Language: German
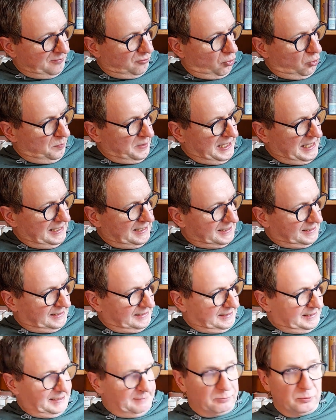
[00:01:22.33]
Worum geht
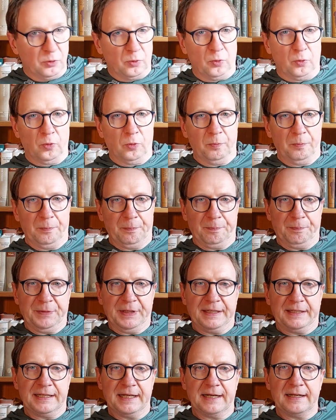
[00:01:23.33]
es im Groben?
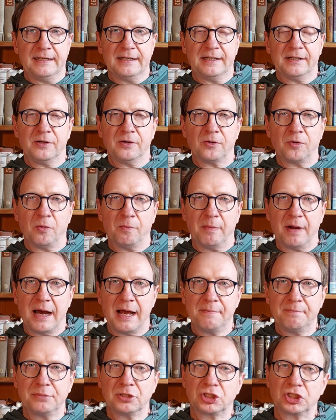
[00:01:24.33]
Der
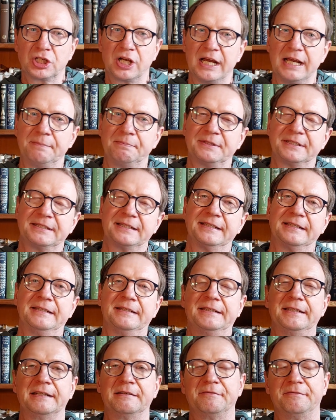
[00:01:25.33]
Roman beschreibt
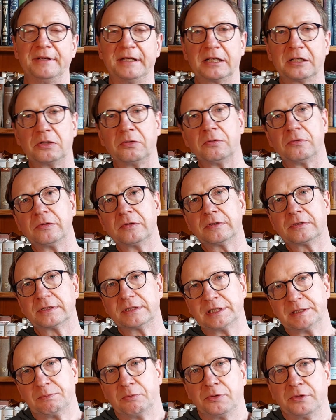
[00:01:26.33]
die Entwicklung
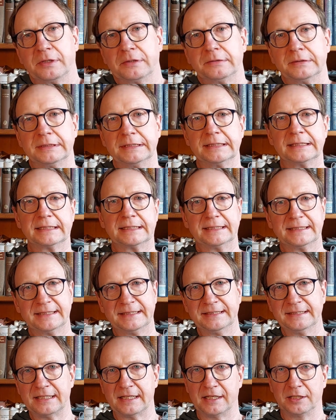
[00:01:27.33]
des
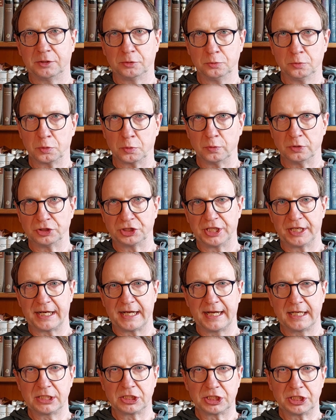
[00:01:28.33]
Protagonisten Arturo
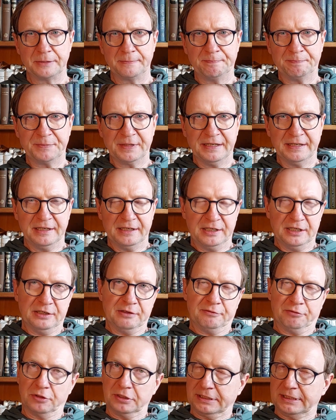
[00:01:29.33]
Gerace
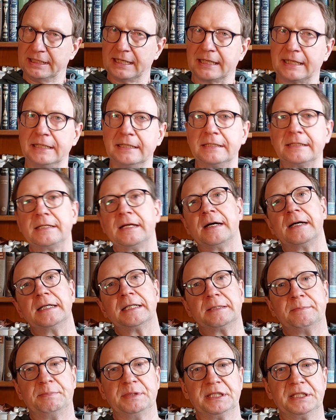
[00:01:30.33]
von seiner
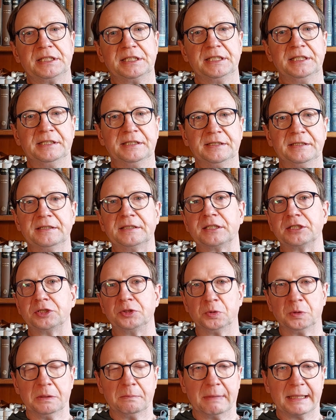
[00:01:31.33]
Kindheit bis in
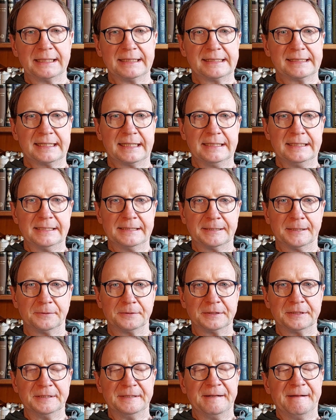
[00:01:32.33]
das junge Mannesalter
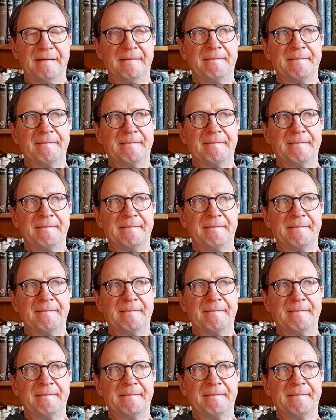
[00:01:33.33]
und